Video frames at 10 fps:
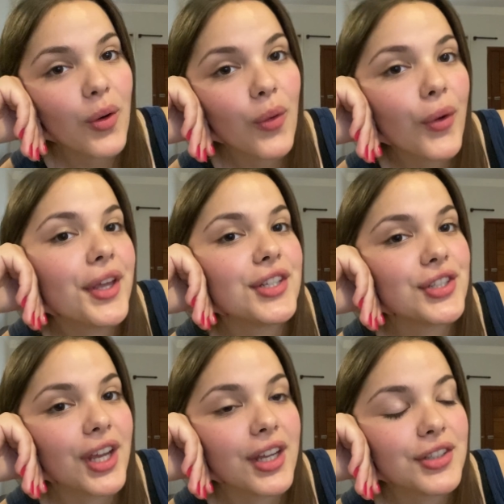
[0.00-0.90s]
Oi,
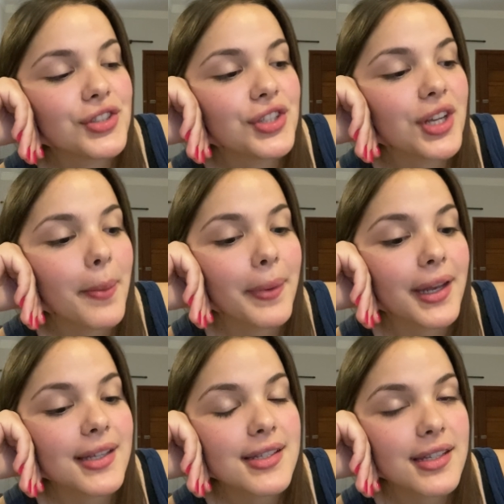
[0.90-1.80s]
gente,
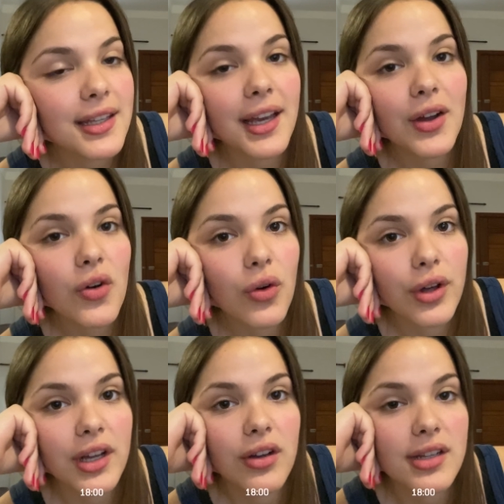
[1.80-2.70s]
apareci
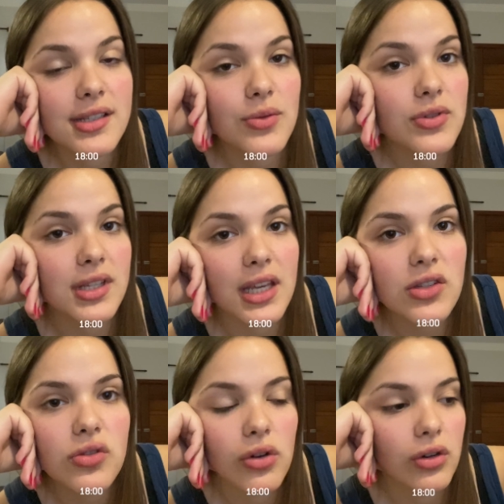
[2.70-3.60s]
agora. Agora são
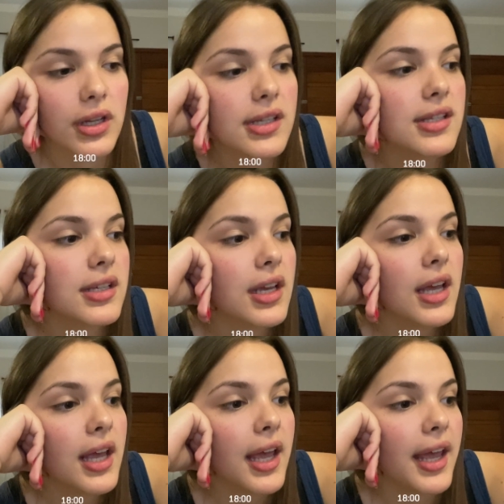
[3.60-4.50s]
6 horas.
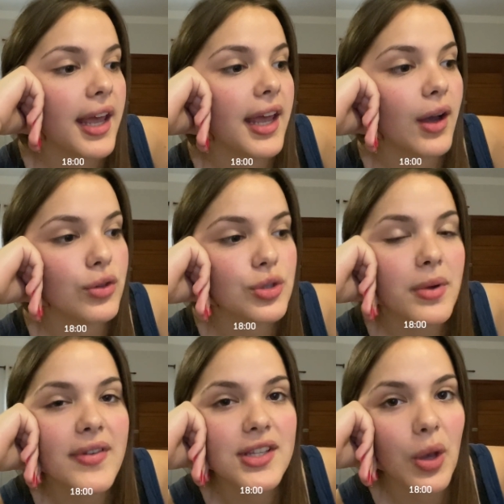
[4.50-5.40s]
É, a última
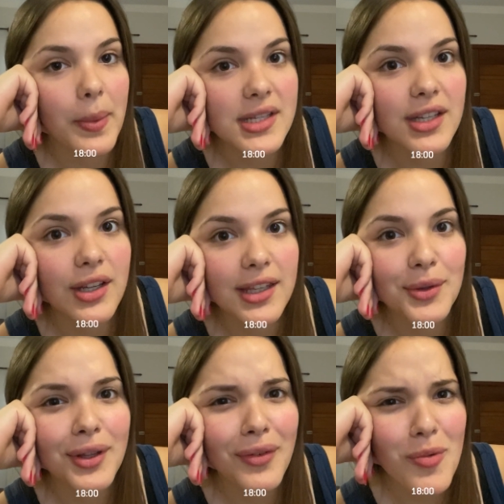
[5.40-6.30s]
vez que eu apareci aqui eu
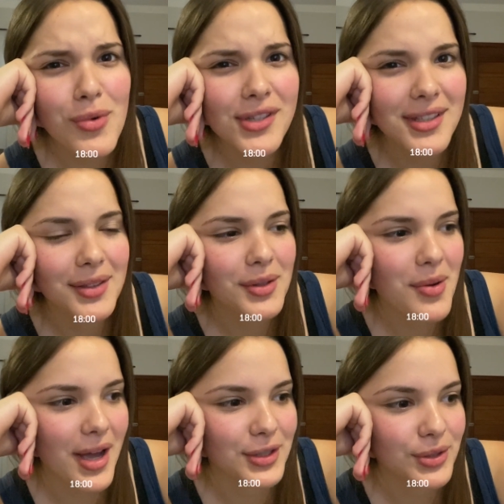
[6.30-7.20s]
tava almoçando, eu
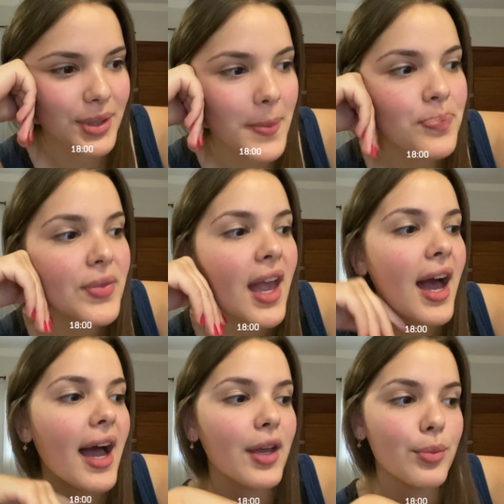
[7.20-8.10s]
acho, né?
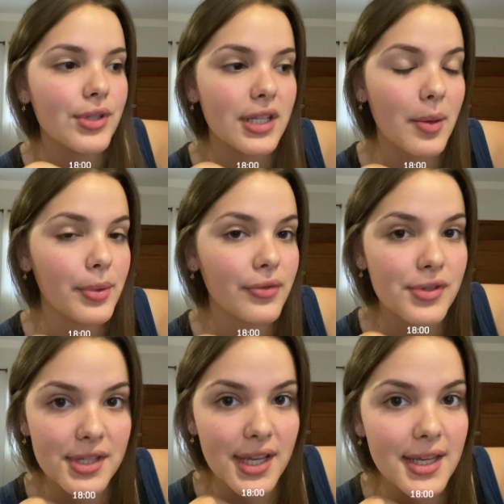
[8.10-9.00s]
Aí eu mostrei pra
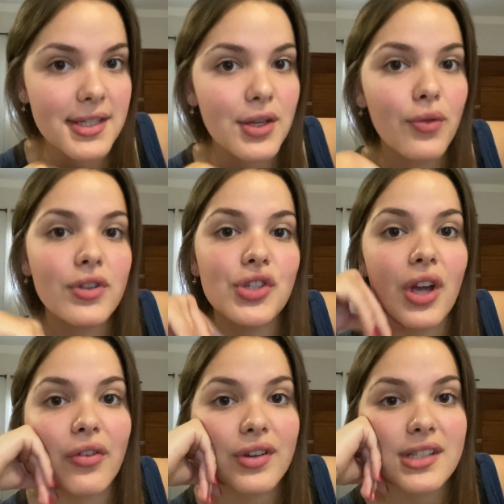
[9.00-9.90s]
vocês que eu vim
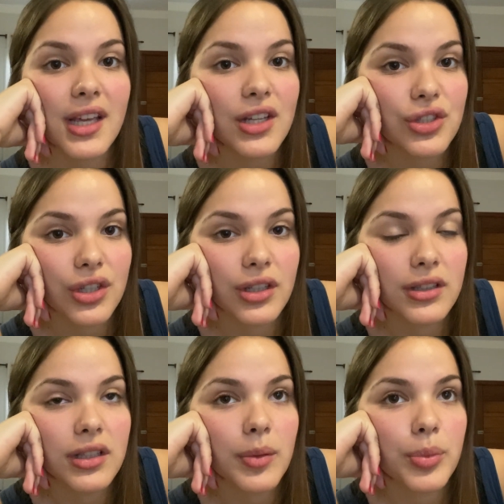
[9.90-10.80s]
já fazer a
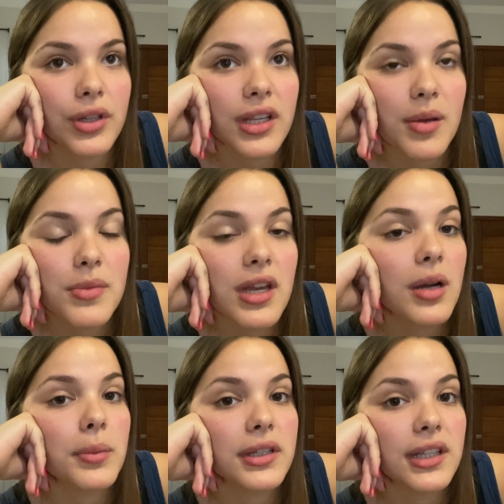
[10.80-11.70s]
janta, porque a minha
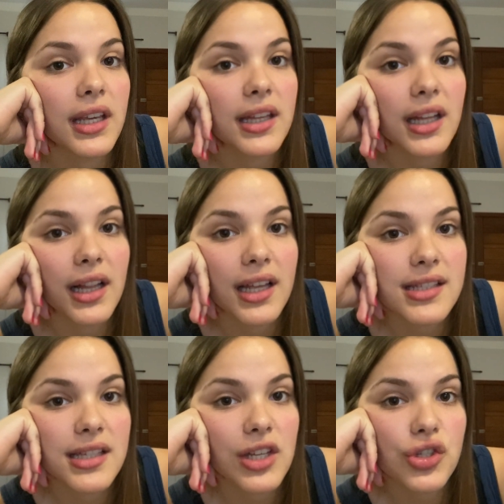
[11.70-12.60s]
irmã tem que estar tá lá
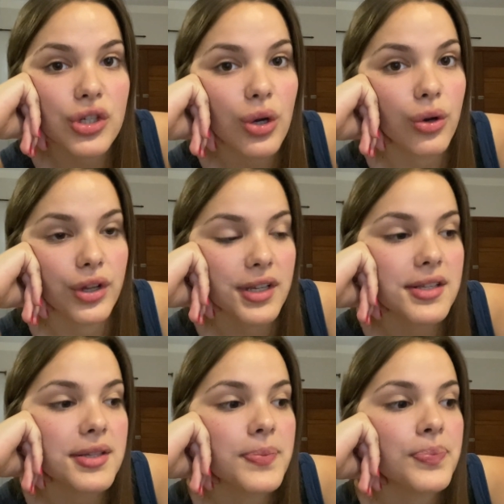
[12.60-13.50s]
às 7 horas.